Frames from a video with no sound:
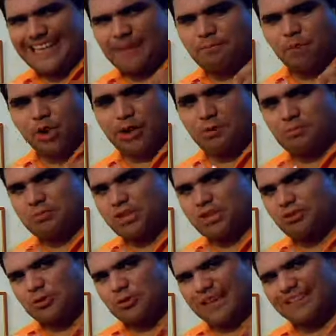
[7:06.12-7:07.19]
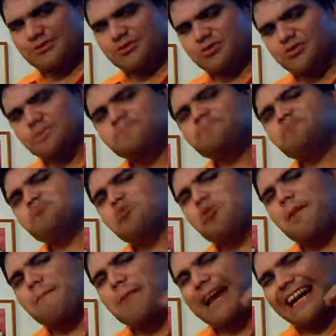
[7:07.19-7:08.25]
En boca es un vino denso,
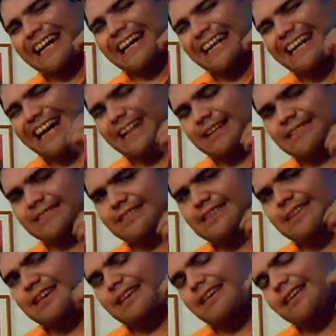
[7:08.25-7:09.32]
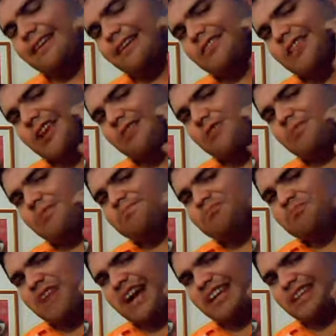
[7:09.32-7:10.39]
una marcada así es que la tengo
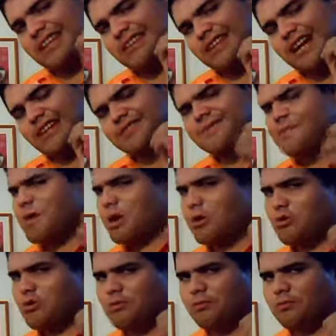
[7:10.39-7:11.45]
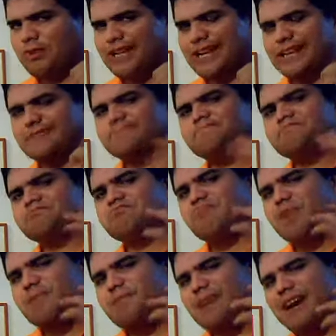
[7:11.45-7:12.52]
aquí atrás, con un final
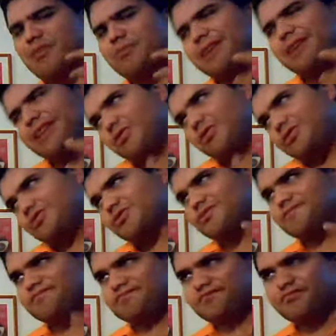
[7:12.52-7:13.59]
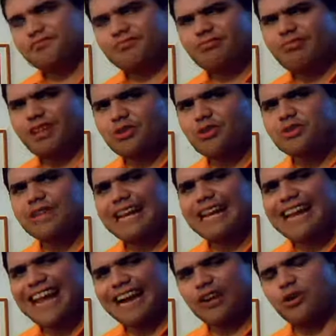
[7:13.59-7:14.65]
más o menos mm, no
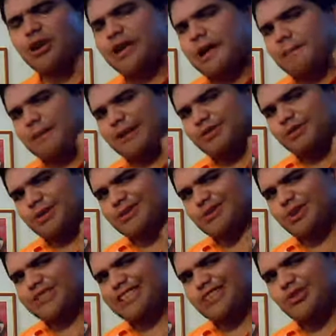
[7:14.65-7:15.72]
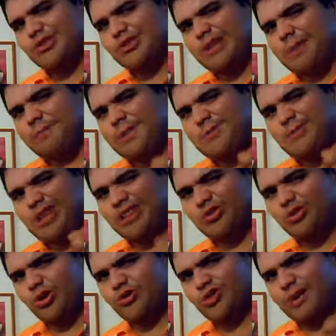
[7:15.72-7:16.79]
tan largo, pero sobre todo esas notas
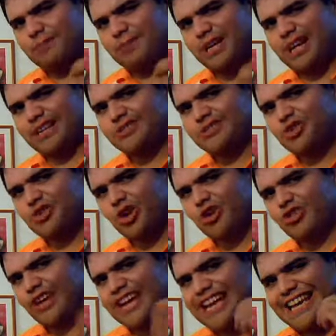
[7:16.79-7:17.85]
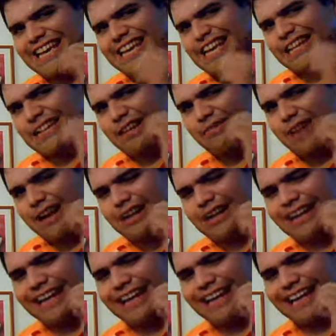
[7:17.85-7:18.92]
pimientosas, picantosas, que te
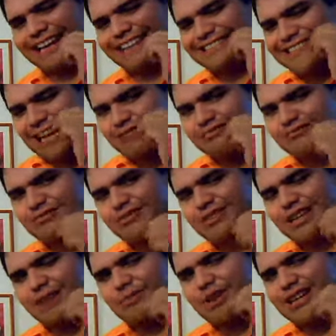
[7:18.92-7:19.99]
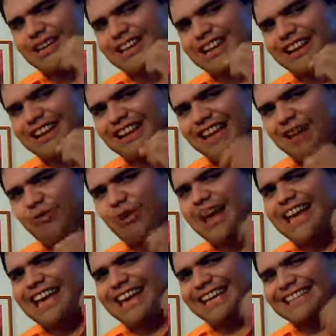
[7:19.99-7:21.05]
van eh, dando, digamos, ahí en la lengua,
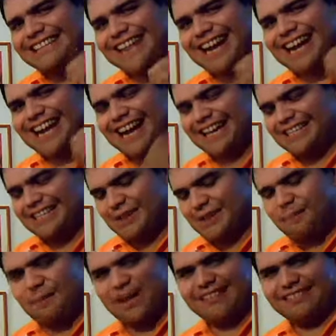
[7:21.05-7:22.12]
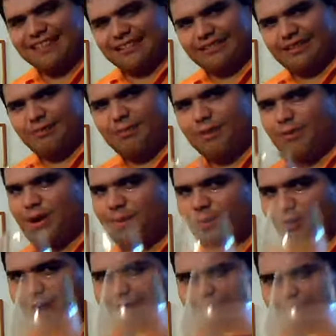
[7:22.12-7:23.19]
están allí presentes. Vamos a
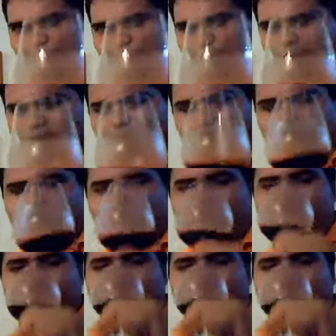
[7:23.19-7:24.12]
probar un poquito más.